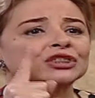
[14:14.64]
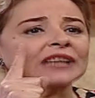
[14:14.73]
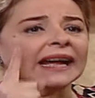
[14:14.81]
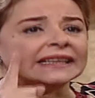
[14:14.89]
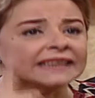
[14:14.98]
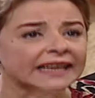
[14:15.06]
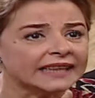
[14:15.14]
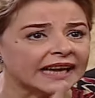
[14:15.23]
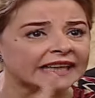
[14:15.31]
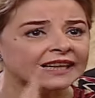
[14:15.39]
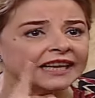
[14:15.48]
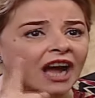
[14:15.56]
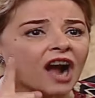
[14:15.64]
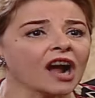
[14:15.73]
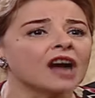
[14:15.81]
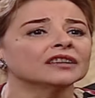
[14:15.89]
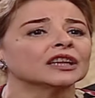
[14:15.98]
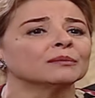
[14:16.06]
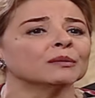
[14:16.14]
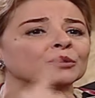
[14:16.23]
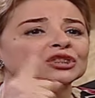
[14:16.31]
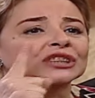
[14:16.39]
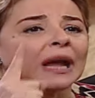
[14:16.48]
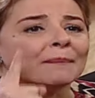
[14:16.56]
مستعديه ان انا اخاطر
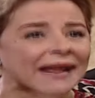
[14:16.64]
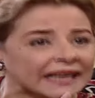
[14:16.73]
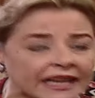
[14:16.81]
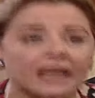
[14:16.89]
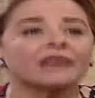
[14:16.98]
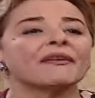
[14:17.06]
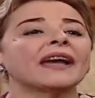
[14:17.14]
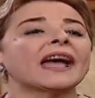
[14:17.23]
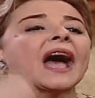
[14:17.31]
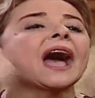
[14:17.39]
بمستقبلي كفايه